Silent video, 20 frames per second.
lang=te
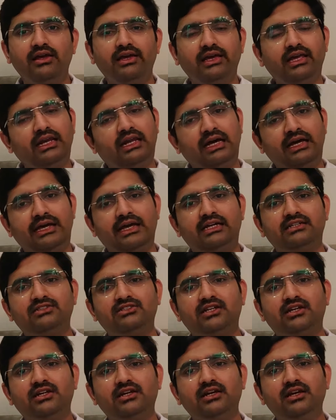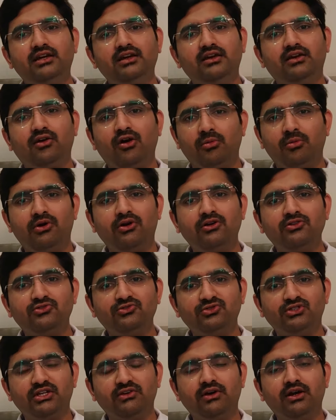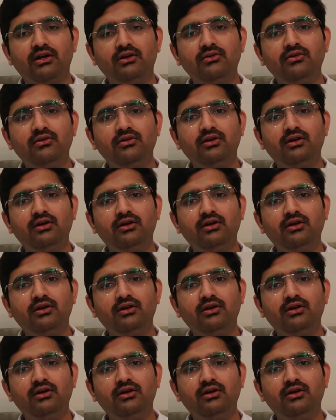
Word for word: ఈ లంగ్ క్యాన్సర్ని కామన్గా చూసేవాళ్ళు